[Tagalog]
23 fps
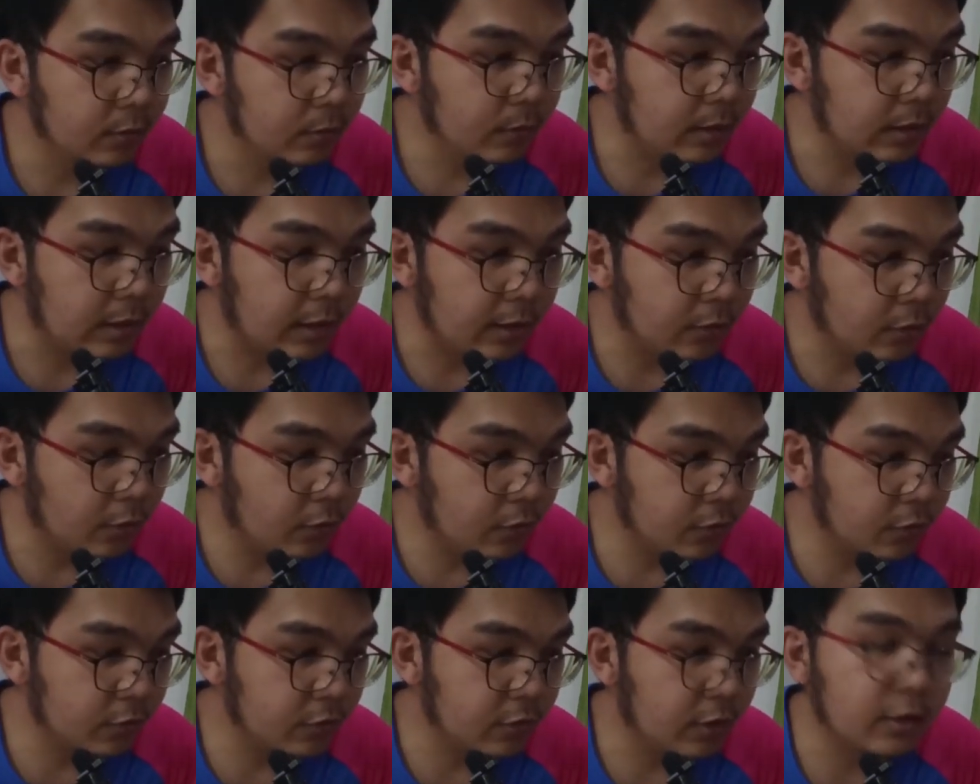Well, I
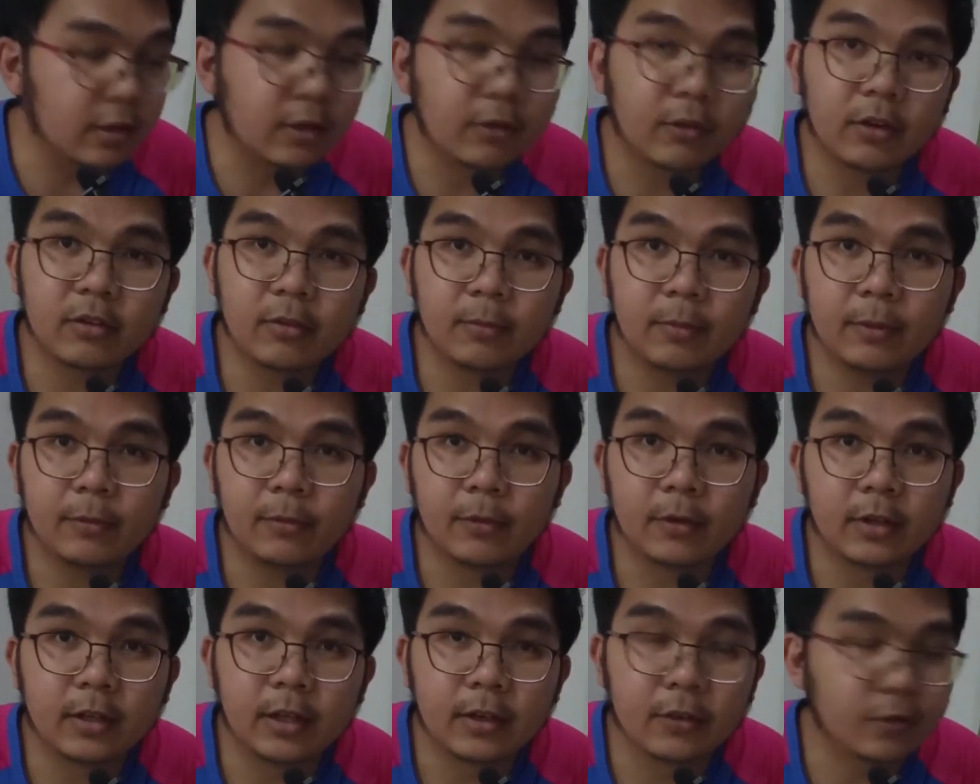also share the recipe
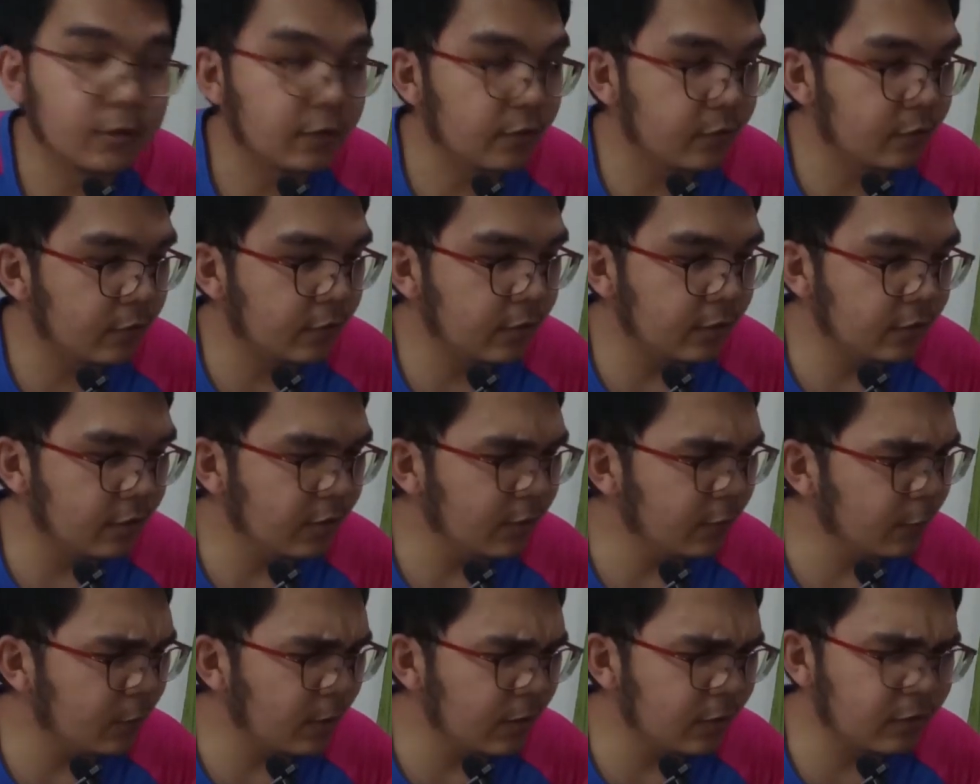for this. It's, it's
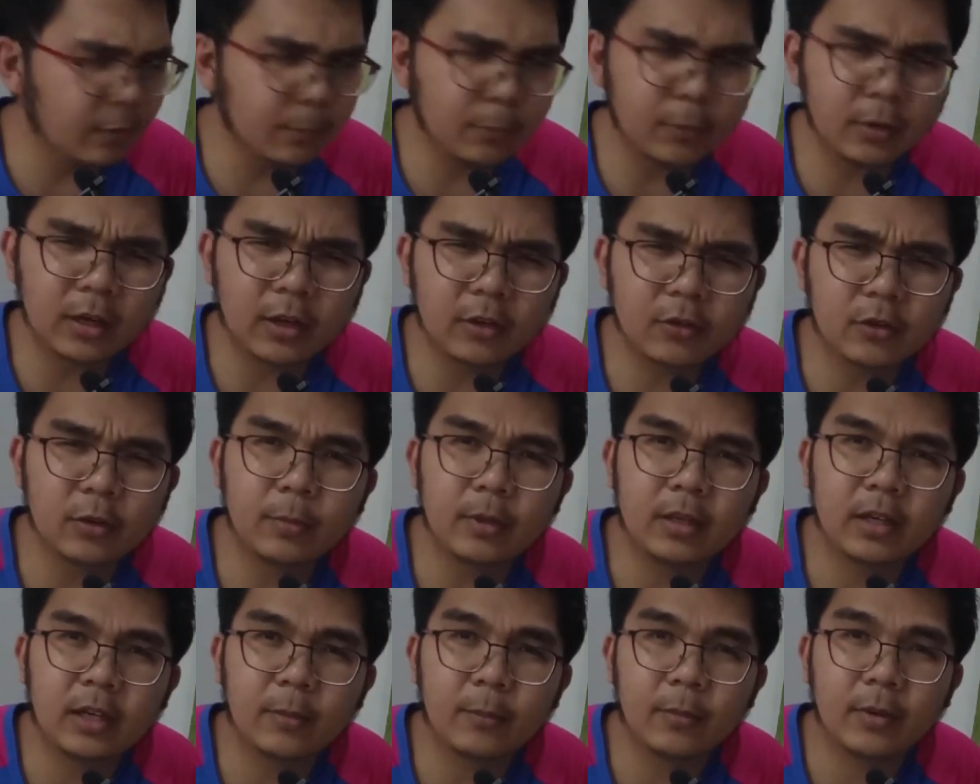a quite simple
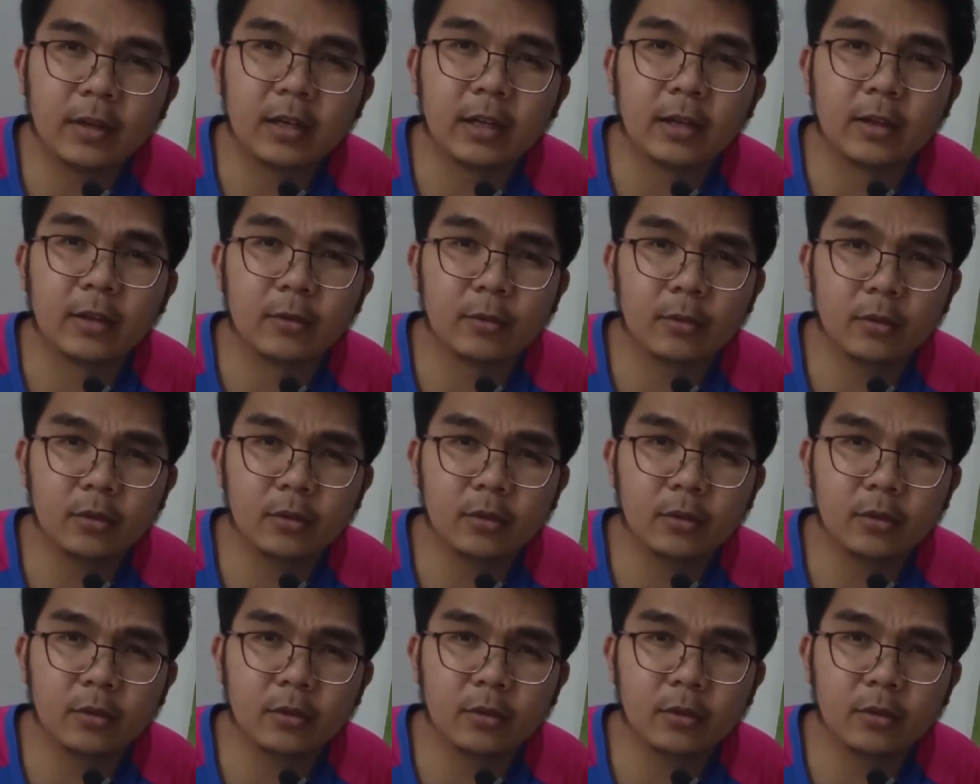recipe naman eh.